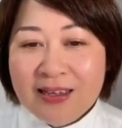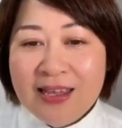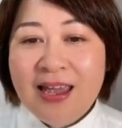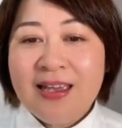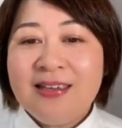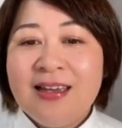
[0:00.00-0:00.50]

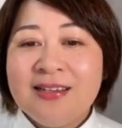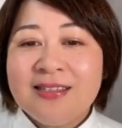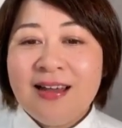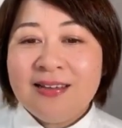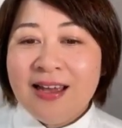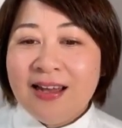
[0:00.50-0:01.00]
ケーキ屋
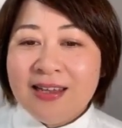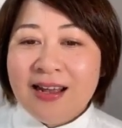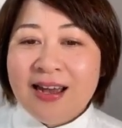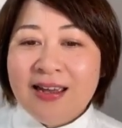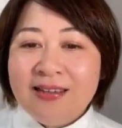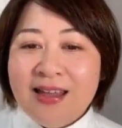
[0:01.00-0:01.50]
さんで
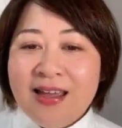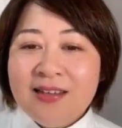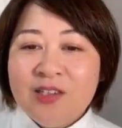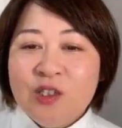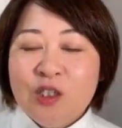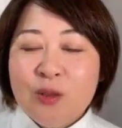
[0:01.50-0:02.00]
働いて
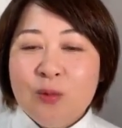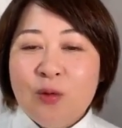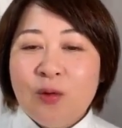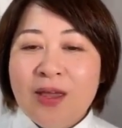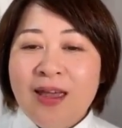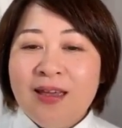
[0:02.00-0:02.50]
実務
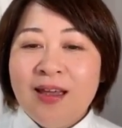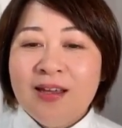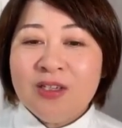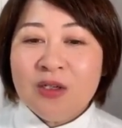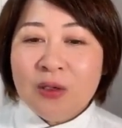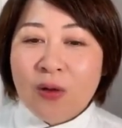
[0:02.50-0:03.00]
を経
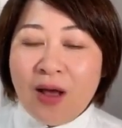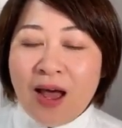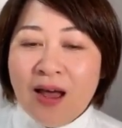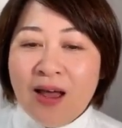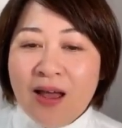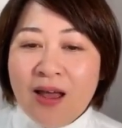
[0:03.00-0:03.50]
験するの
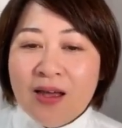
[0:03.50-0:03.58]
か、